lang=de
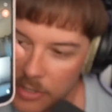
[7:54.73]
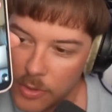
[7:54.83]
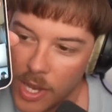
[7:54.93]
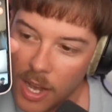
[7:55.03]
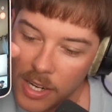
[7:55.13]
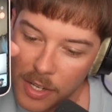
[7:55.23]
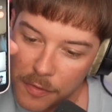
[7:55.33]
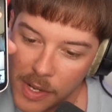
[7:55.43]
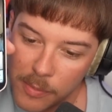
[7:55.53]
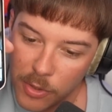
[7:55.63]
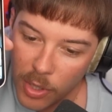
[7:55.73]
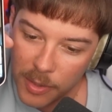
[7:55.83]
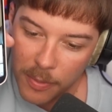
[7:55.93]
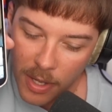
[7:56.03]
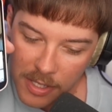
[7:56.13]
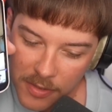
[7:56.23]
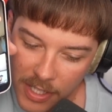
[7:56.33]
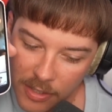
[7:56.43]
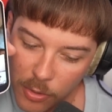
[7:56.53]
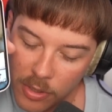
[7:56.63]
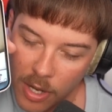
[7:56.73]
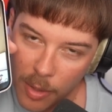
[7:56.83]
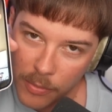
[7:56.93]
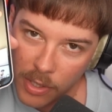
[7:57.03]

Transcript: hast du ja alle gefilmt dort, als wir getrunken haben,